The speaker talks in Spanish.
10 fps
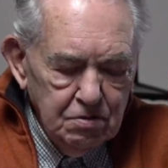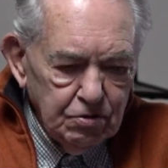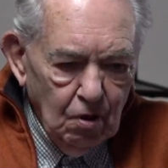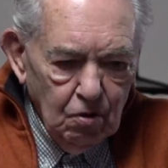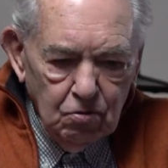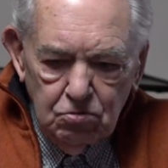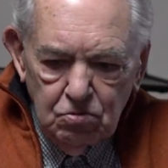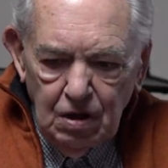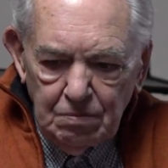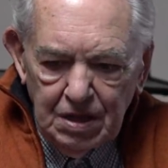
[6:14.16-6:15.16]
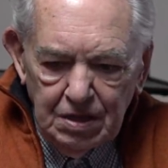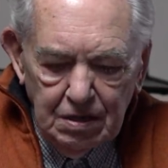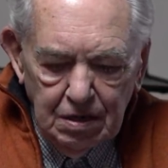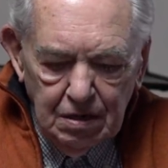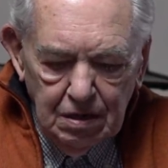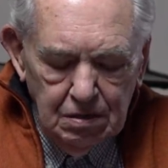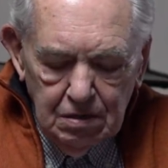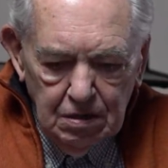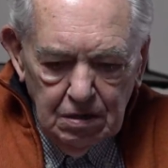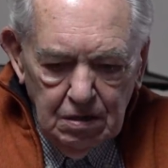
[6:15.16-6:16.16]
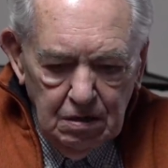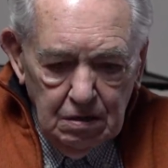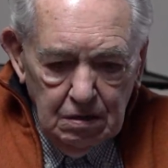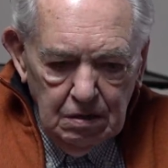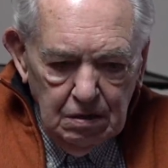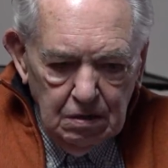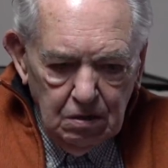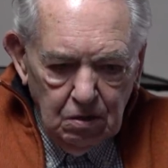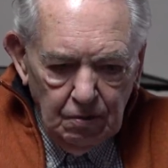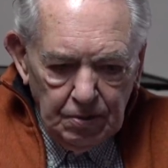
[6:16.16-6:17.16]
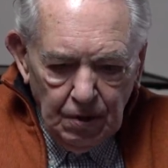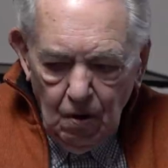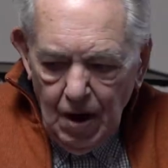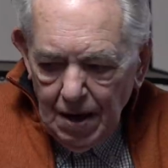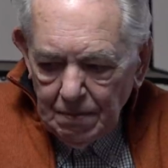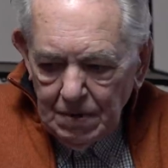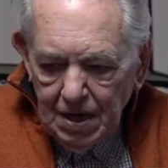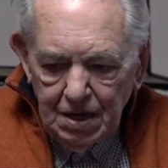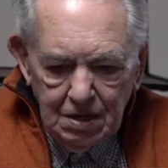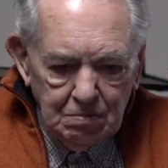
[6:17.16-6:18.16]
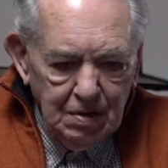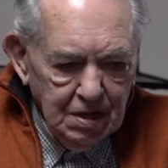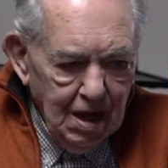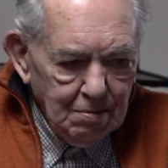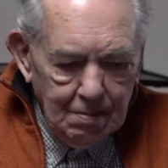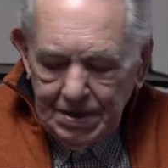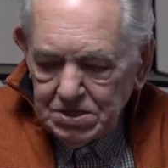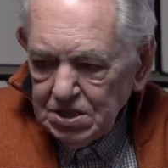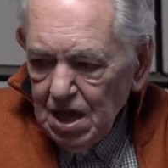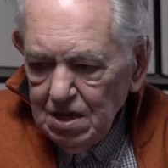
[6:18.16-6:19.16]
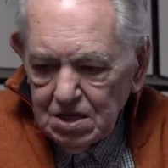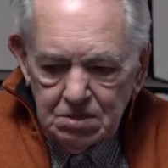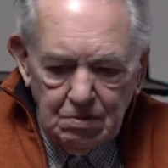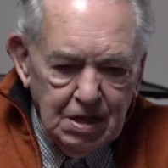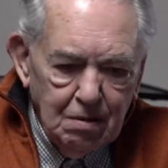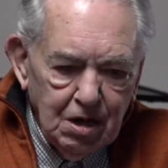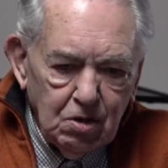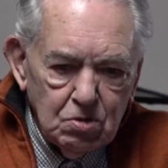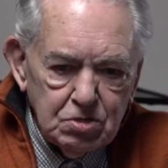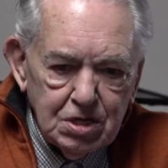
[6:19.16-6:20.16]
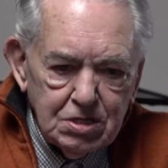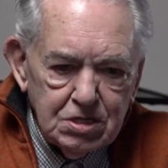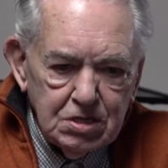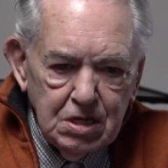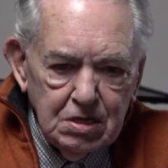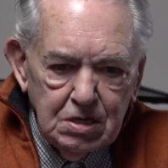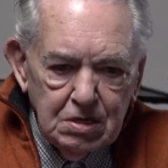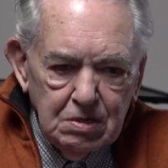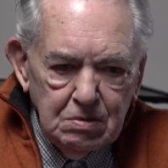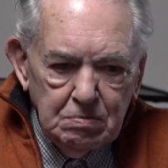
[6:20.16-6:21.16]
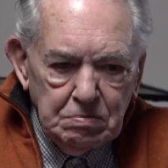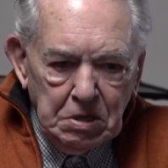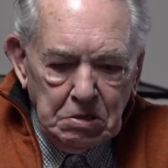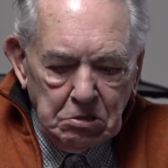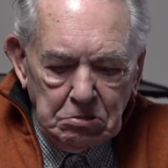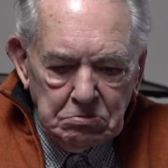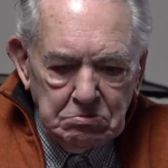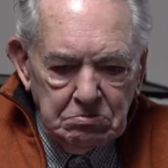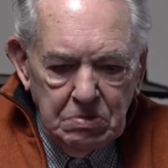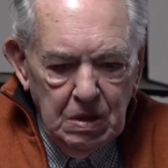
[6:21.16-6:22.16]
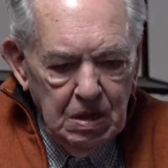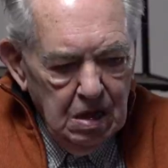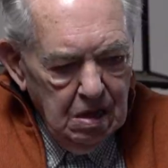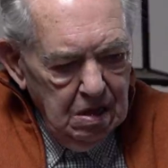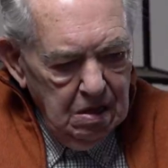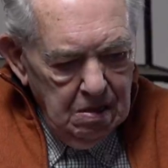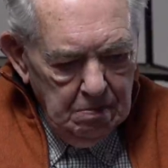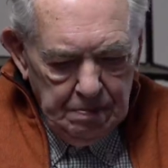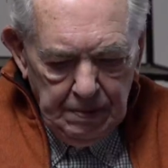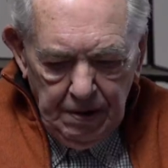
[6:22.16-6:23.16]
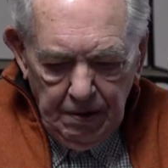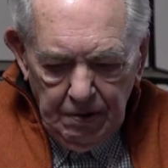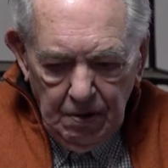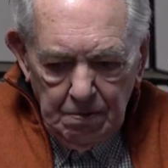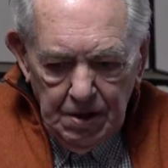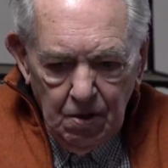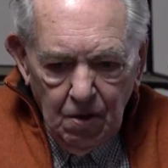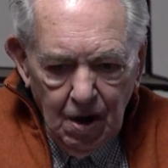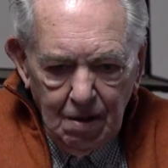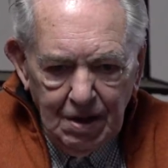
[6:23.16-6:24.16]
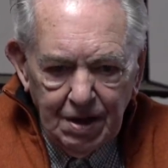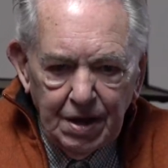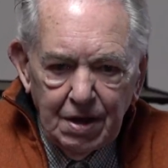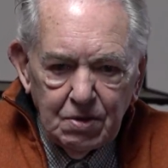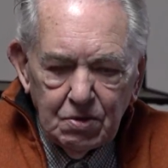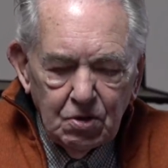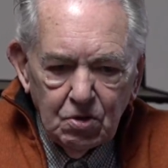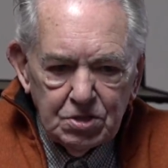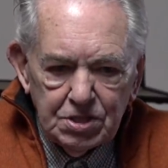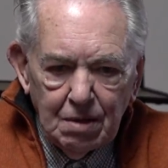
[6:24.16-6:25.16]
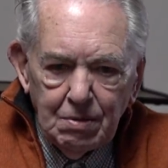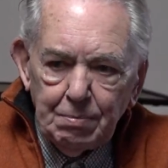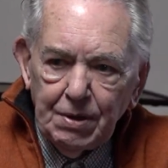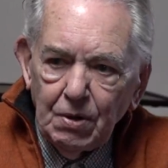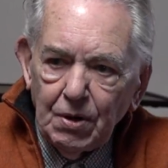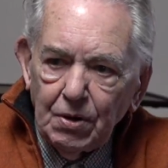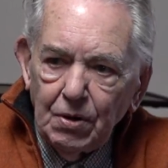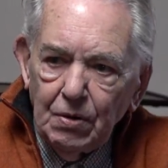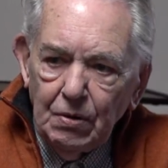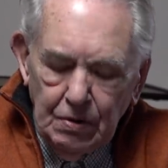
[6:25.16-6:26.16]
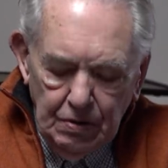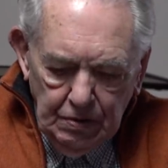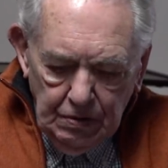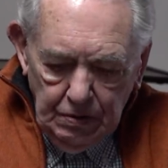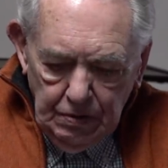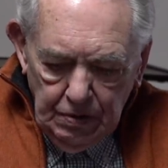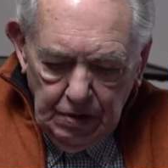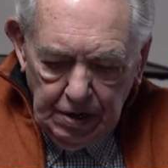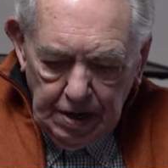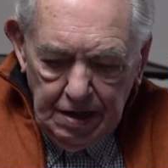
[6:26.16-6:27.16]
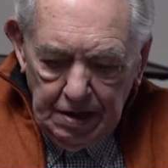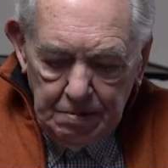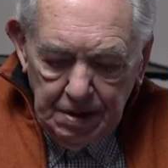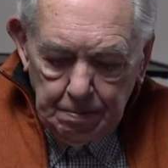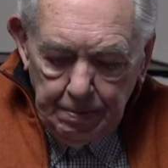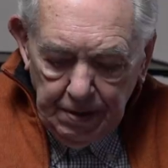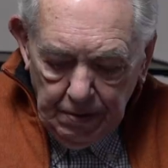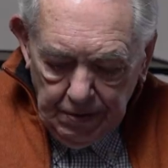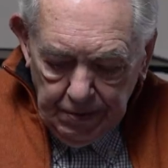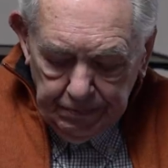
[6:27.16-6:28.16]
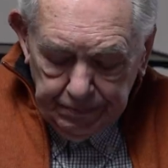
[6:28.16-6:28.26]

todo, a medir, eh, controlarme y me daba pastillas y me daba cosas. Pero, pero no mejoraba aquello, yo estaba peor y cada vez peor.